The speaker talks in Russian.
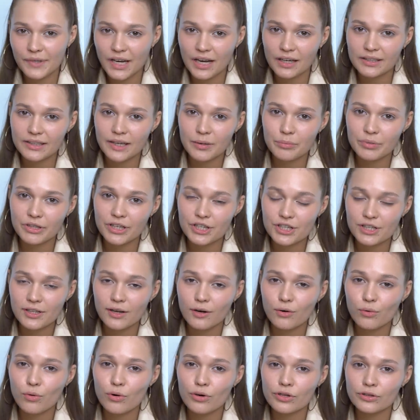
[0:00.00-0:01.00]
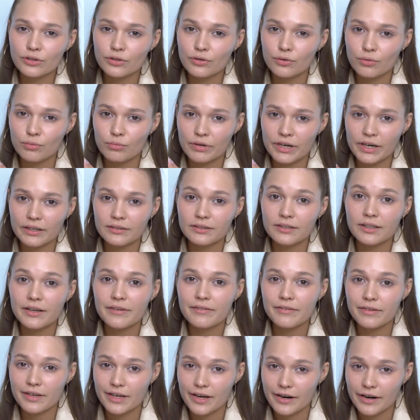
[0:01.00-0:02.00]
Когда я подошла к корнеру бренда
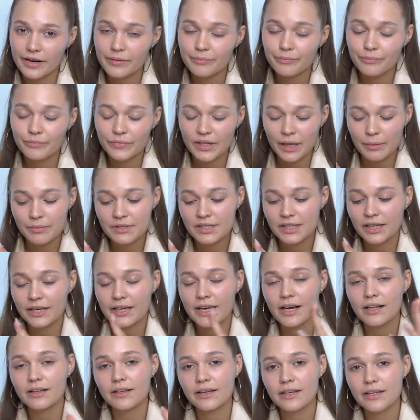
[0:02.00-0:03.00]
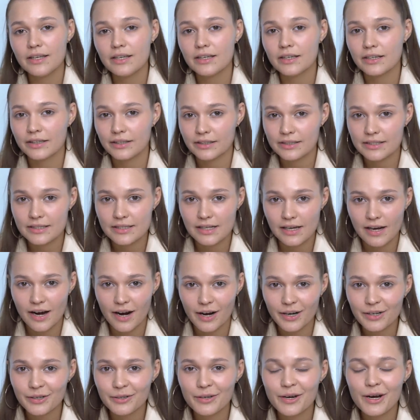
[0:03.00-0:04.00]
Вера, там стояла Ника
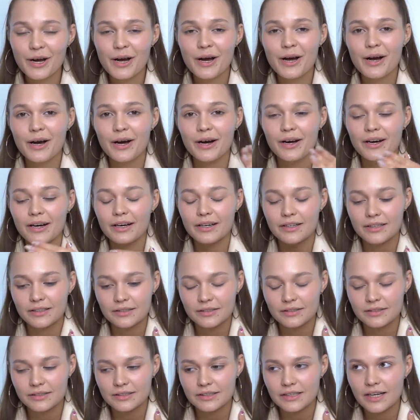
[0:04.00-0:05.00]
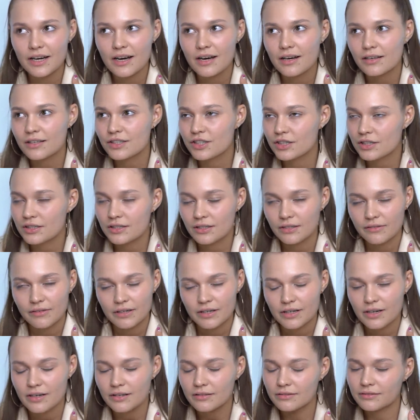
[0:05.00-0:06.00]
Кисляк. А, я, честно
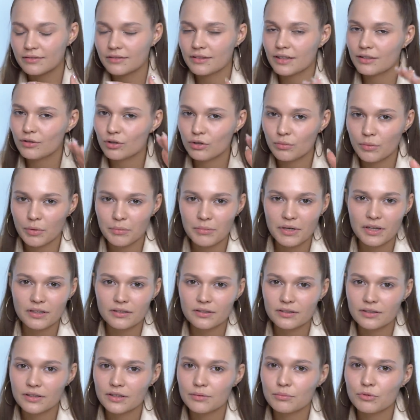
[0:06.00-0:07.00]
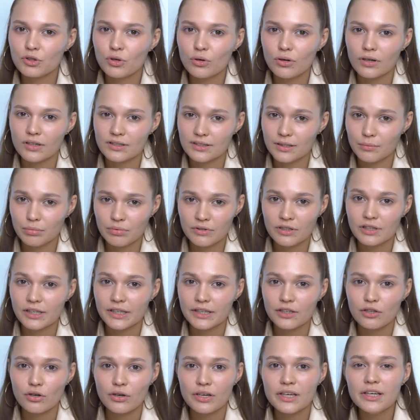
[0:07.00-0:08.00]
говоря, на тот момент немного забыла
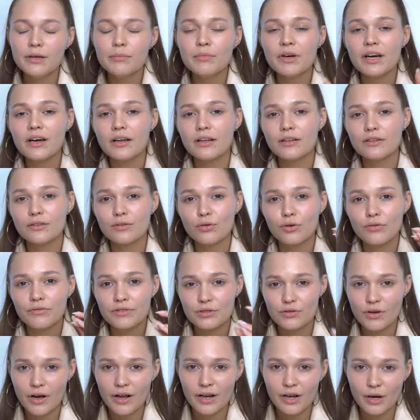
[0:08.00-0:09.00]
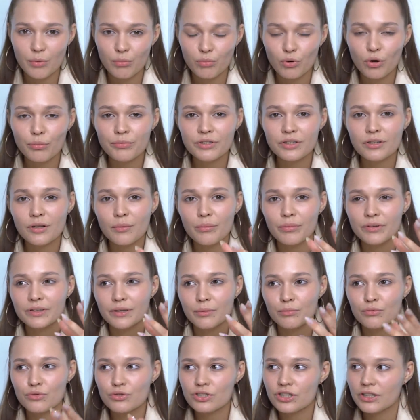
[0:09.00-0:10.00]
ее имя, но визуально помнила,
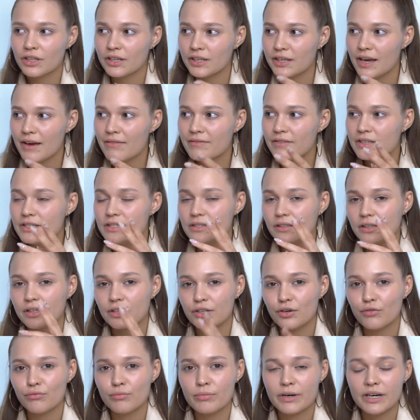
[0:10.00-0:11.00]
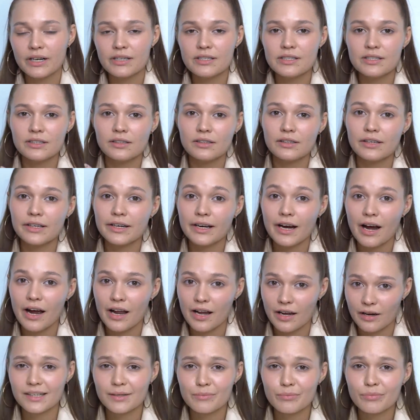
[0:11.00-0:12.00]
потому что я видела ее в бренде
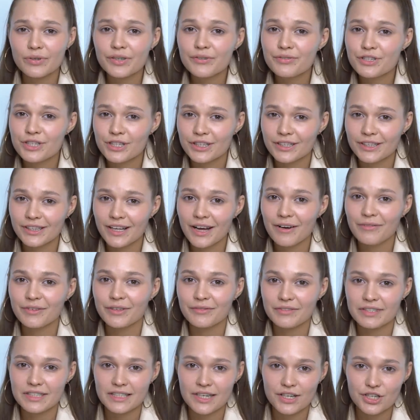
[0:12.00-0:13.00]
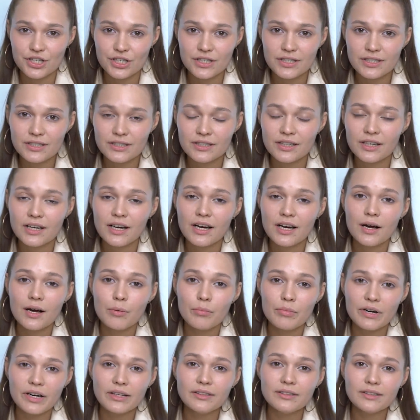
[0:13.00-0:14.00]
L'Oreal. Бывший главный визажист
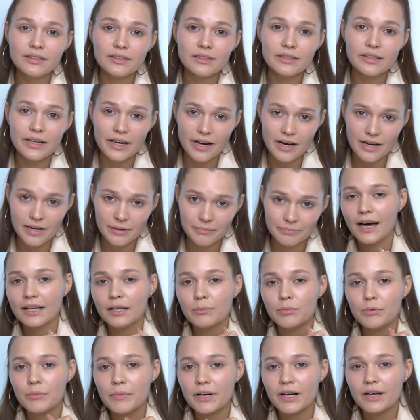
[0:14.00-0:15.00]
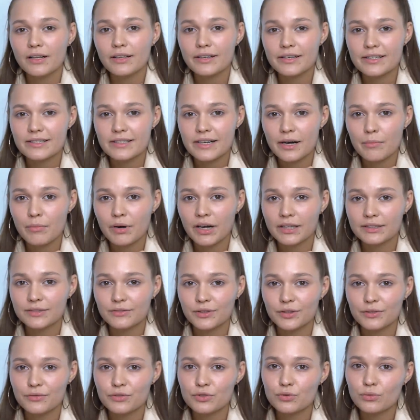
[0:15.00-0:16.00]
бренда L'Oreal. Она помогала
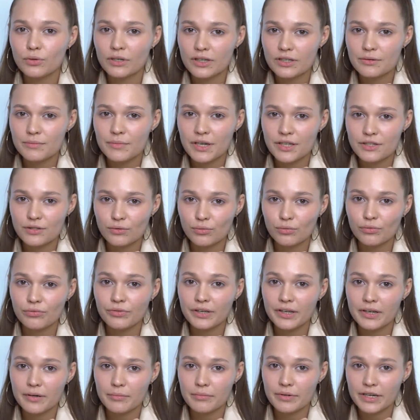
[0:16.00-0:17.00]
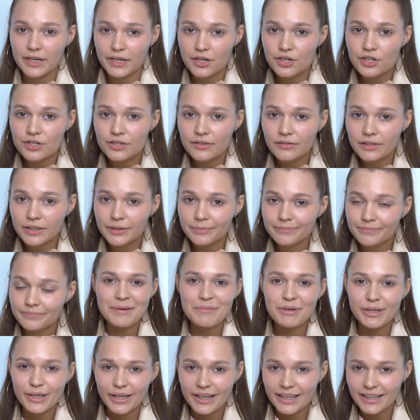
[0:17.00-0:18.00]
разрабатывать всю косметику Вере Брежневой.
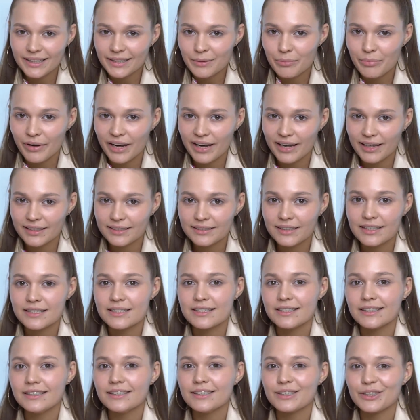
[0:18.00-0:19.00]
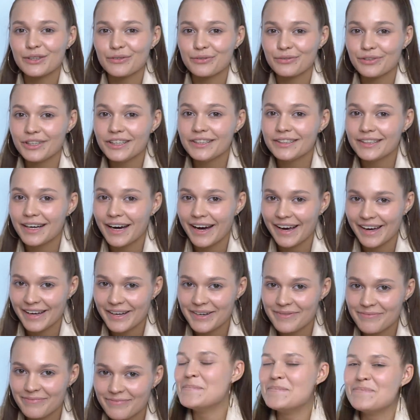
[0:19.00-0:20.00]
Именно эта палетка сделана в
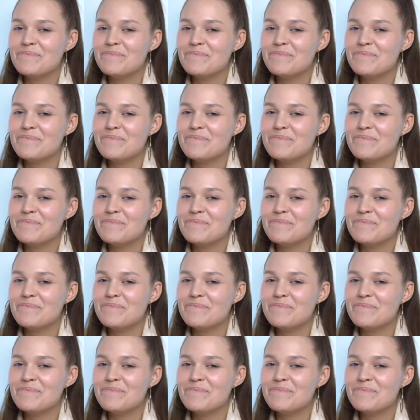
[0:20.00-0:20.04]
Китае.